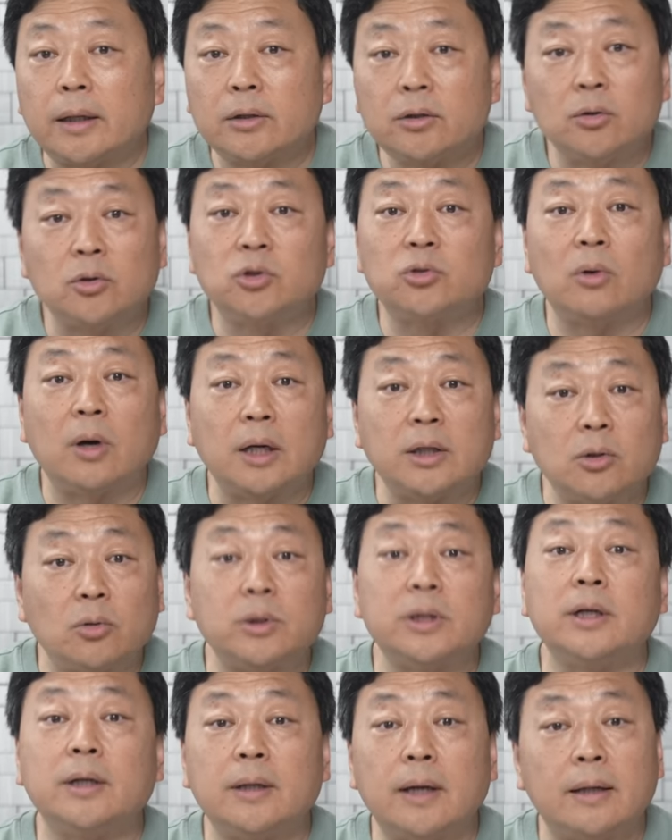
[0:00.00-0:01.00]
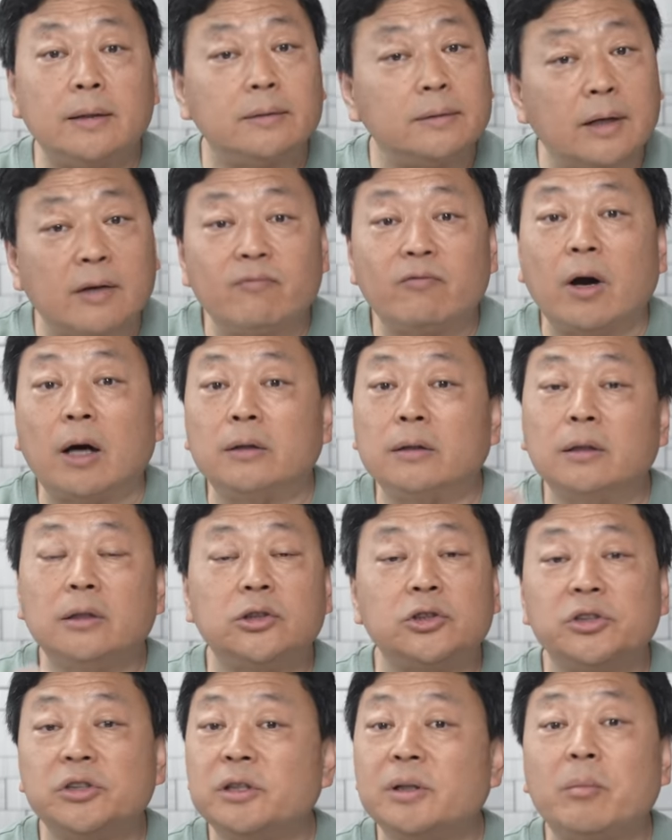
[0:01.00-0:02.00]
呢又说啊有这个人，但网上的
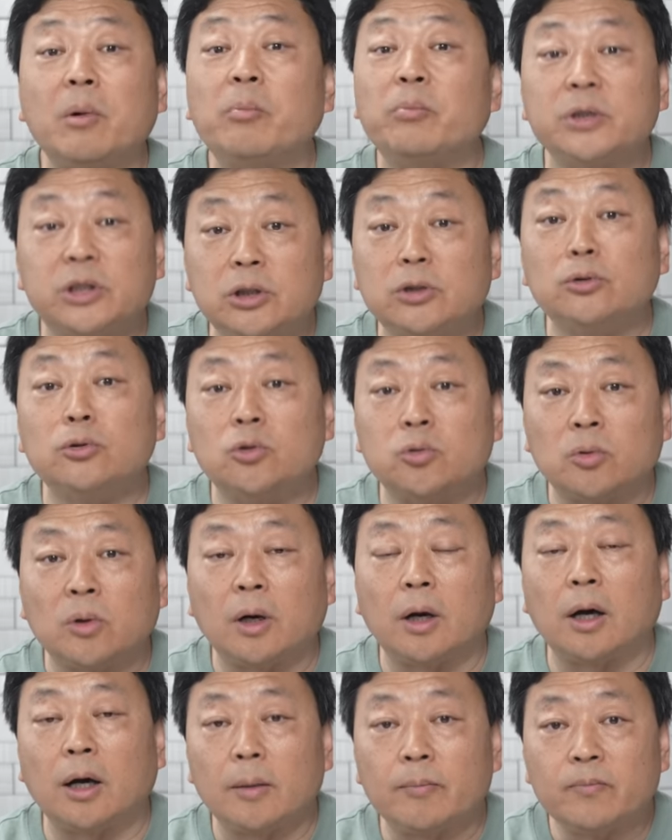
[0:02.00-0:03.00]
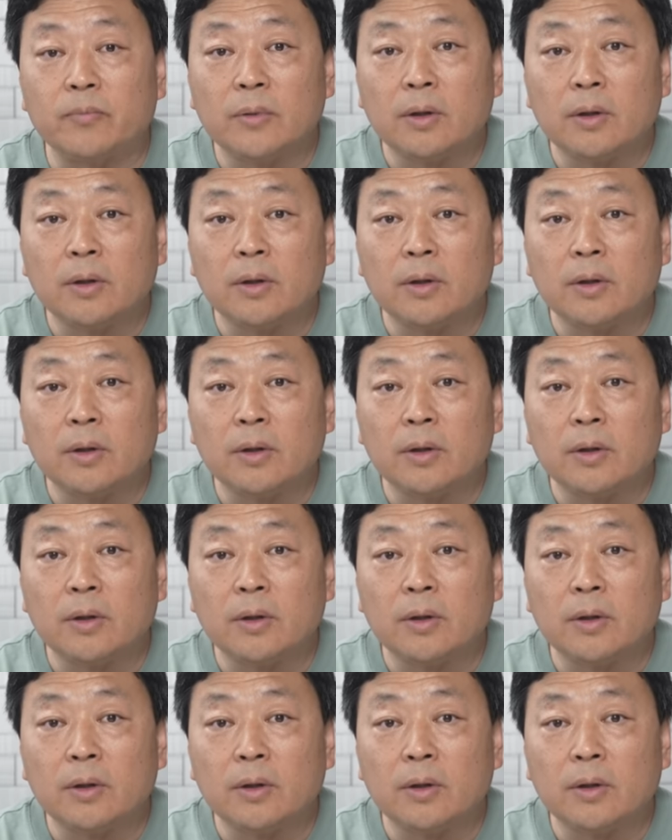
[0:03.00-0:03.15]
事情他们不清楚啊。